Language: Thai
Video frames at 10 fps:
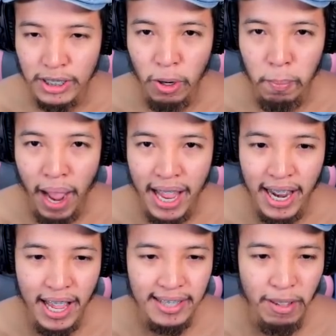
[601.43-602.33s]
จะจบภาย
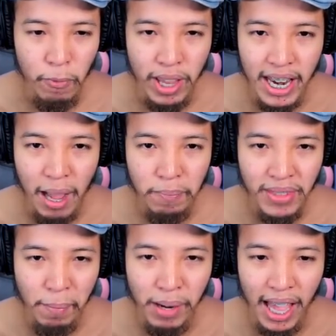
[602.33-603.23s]
ใน10วินะครับ
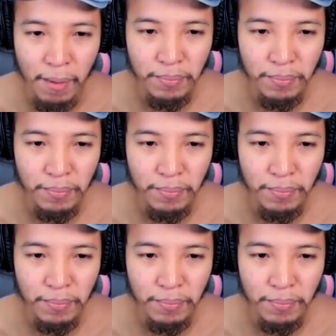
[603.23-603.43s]
นับเลยครั